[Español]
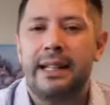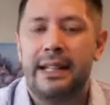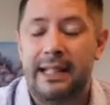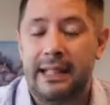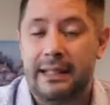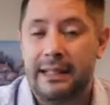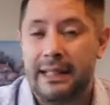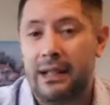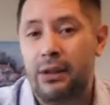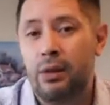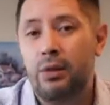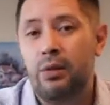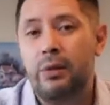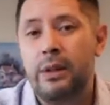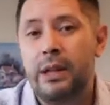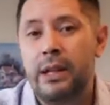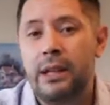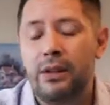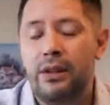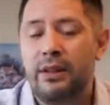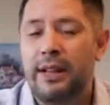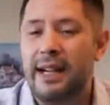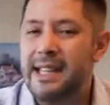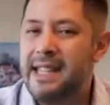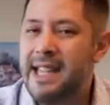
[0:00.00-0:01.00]
en Estados
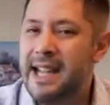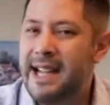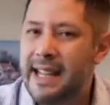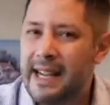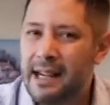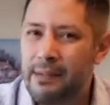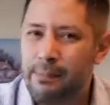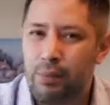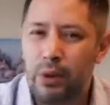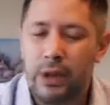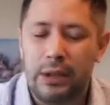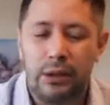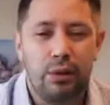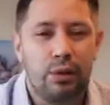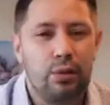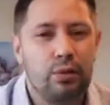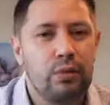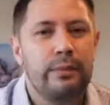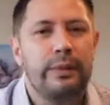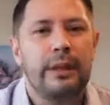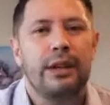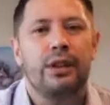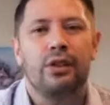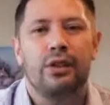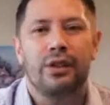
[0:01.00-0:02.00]
Unidos a llegar al puesto
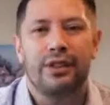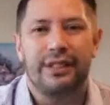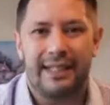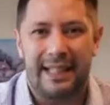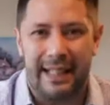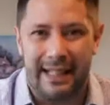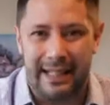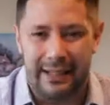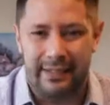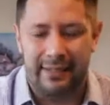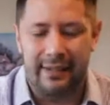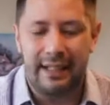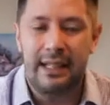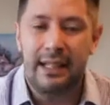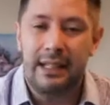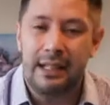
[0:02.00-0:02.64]
número 3.